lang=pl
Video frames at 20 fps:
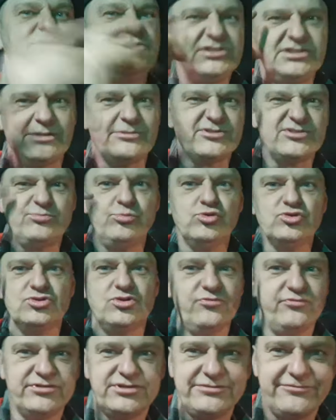bo gdzieś tam z
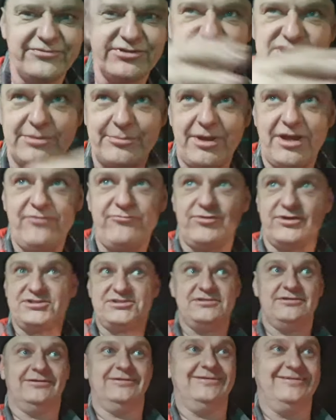mózgu wygrzebałem
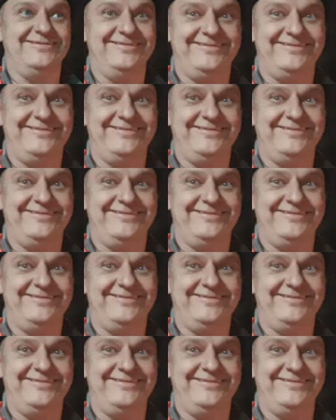właśnie.